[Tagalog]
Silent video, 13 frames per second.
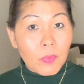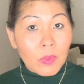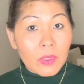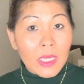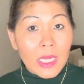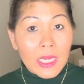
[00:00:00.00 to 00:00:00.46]

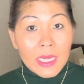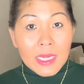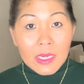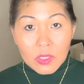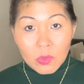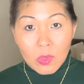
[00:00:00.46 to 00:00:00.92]
pong
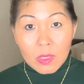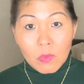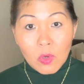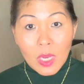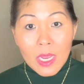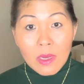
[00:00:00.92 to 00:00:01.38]
nililinis ko ang
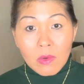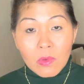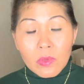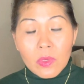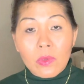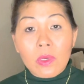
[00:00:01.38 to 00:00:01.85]
mukha
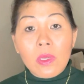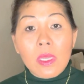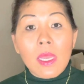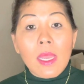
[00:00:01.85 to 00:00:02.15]
ko, no?